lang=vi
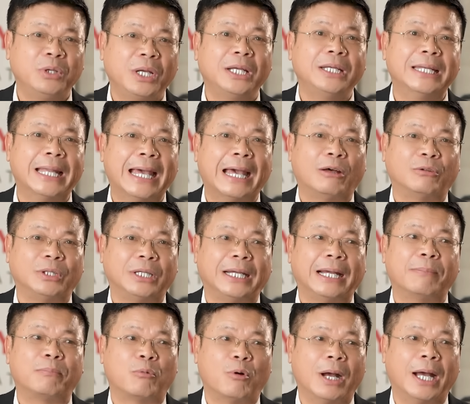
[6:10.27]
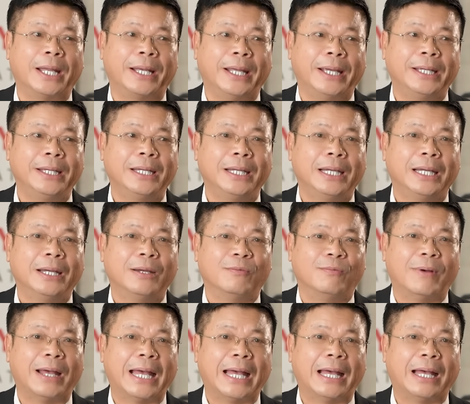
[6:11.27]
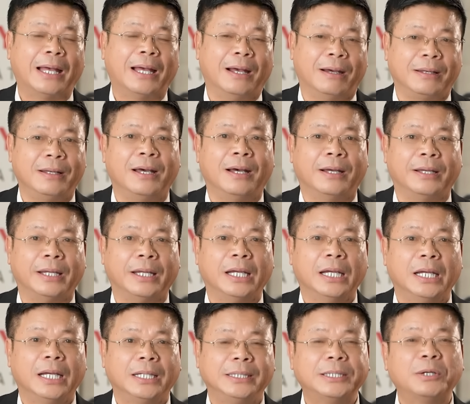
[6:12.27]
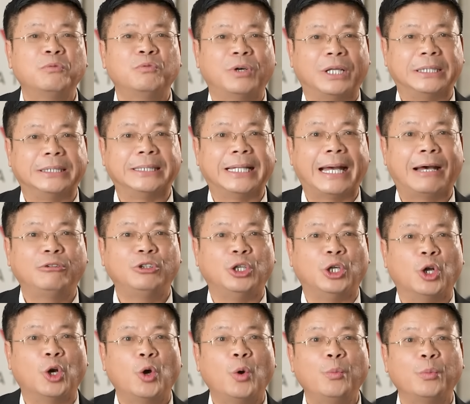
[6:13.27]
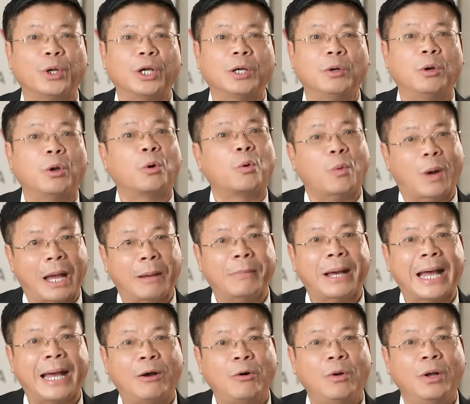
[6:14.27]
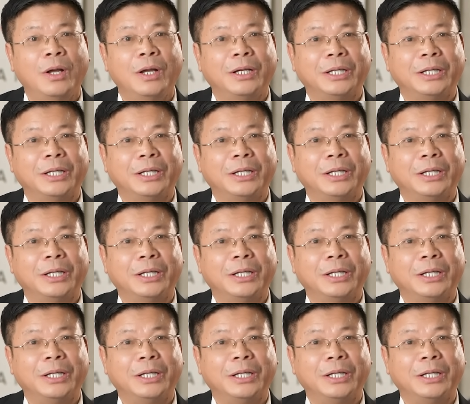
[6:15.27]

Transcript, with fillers: nhân nào thì gặp quả đấy. Và ở đời, trong Phật giáo thì nó có một câu là quả báo.